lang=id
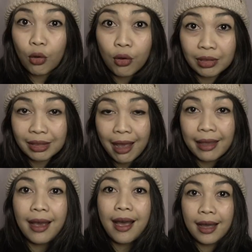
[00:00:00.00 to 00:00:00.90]
kota
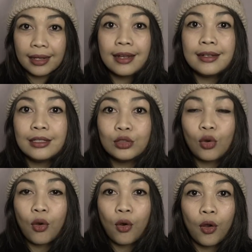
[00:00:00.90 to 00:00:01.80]
yang ada di
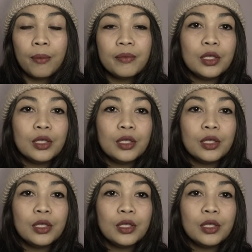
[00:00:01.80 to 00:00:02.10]
Stockholm.